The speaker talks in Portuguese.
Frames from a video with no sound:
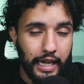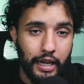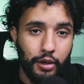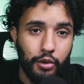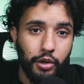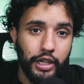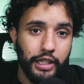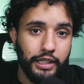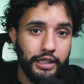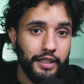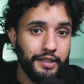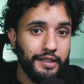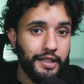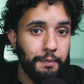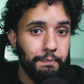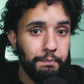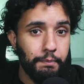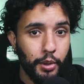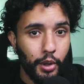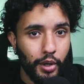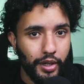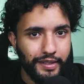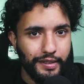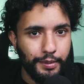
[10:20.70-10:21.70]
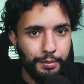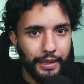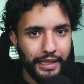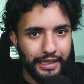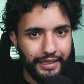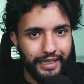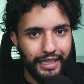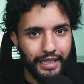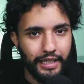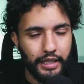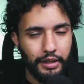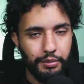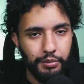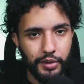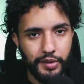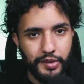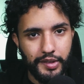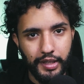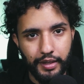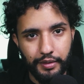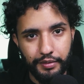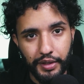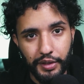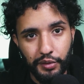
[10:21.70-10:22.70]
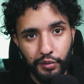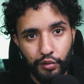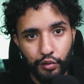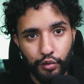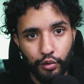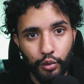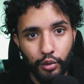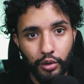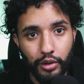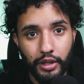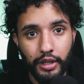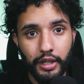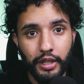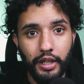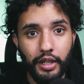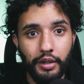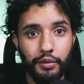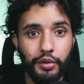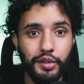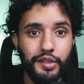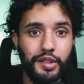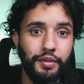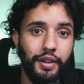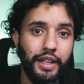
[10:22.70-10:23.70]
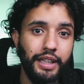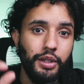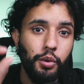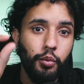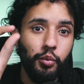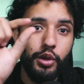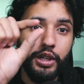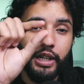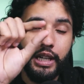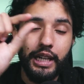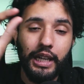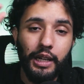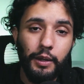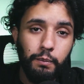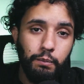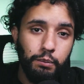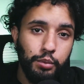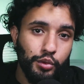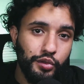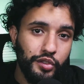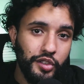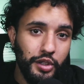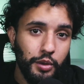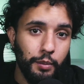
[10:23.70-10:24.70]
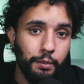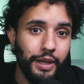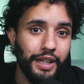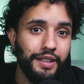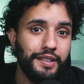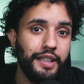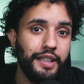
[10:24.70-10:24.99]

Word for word: agora nessa próxima tela que você avançou, você vai ter um campozinho para